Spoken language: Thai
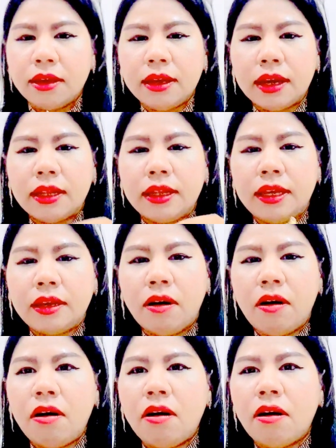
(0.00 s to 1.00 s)
อย่างอันนี้
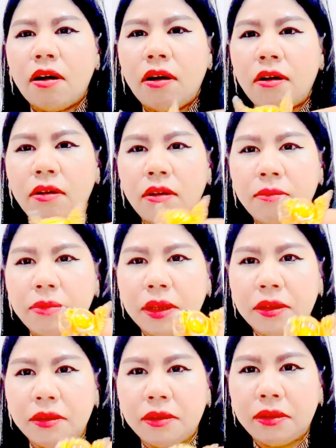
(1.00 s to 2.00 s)
ก็เป็
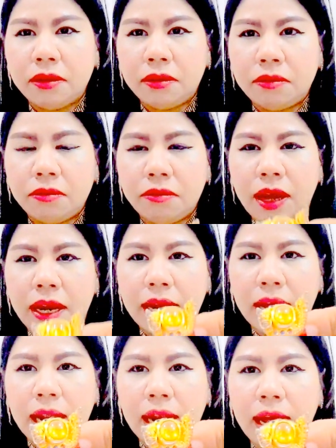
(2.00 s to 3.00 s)
นแหวน
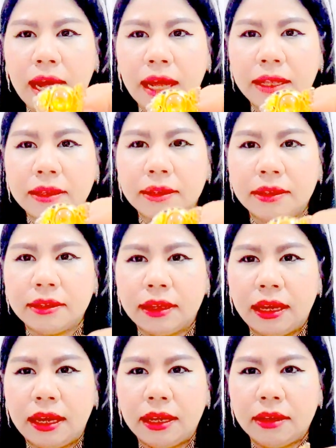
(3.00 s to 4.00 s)
นาคราช
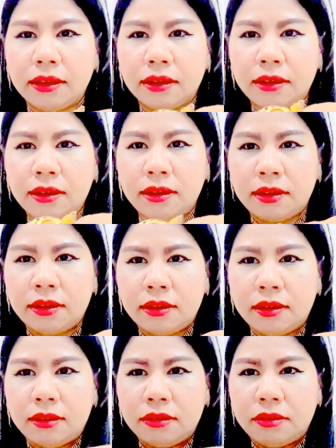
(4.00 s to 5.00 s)
นะคะ
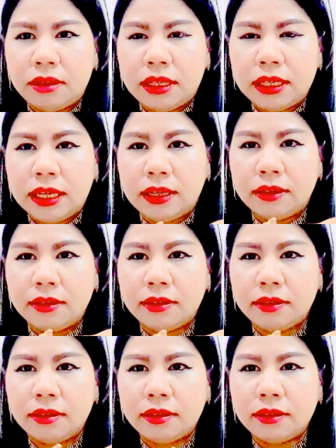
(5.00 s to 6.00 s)
ตัวนี้ค่ะ
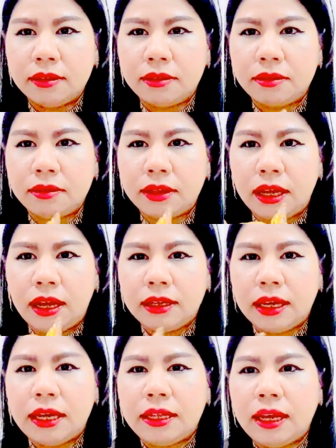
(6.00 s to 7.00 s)
แต่ข้าง
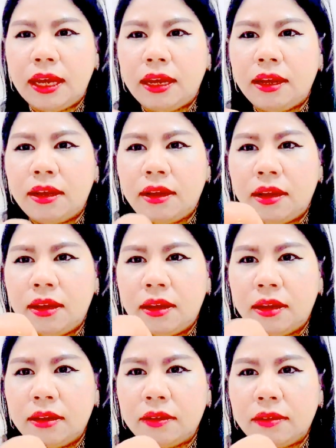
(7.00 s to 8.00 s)
ในเนี้ย
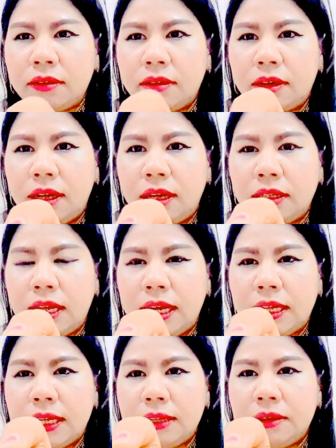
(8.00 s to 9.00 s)
ข้างใน
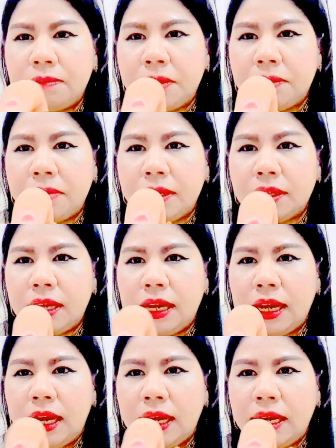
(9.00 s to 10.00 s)
เนี้ยจะเป็นเพชรนา
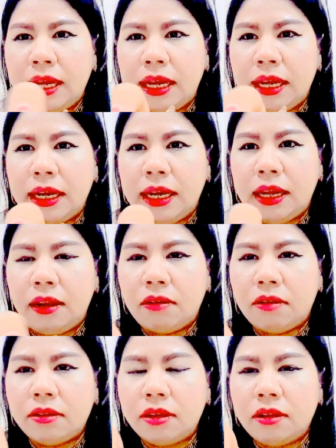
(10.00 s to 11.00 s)
คาแท้นะคะ แล้ว
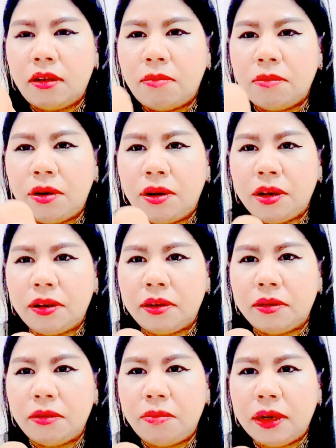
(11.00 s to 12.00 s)
ก็จะล้อมพลอย
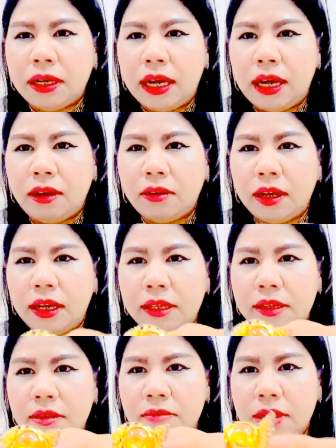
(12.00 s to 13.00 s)
นพเก้านะ อัน
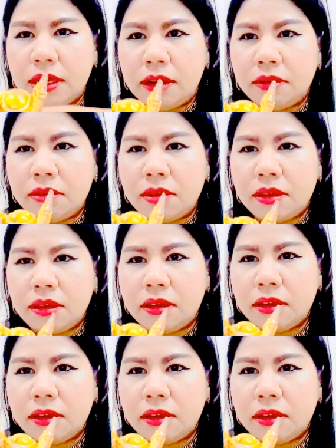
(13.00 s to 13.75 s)
นี้จะมีเก้าสี